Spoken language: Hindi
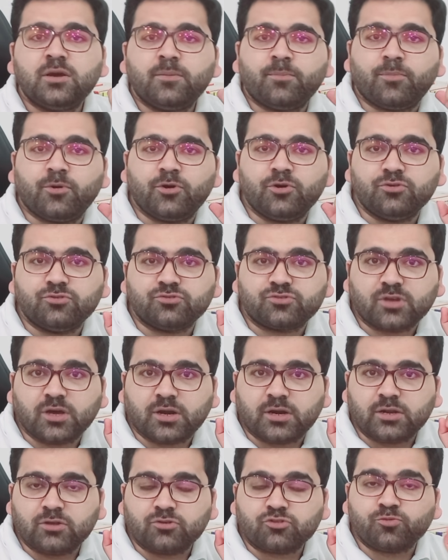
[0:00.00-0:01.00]
प्रोड्यूस कर
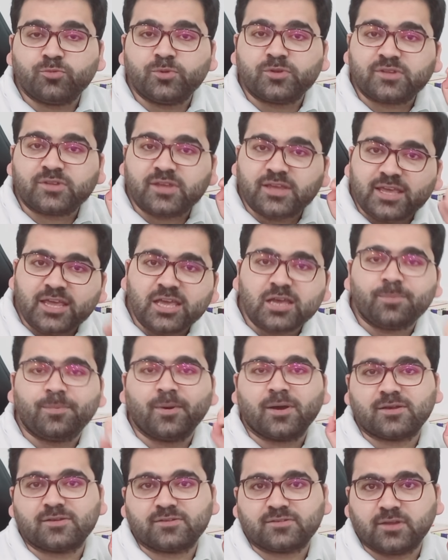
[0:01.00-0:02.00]
रहे हैं उसमें से एक
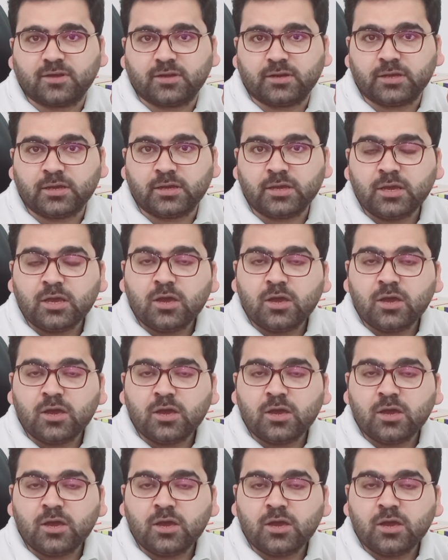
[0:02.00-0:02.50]
पाकिस्तान है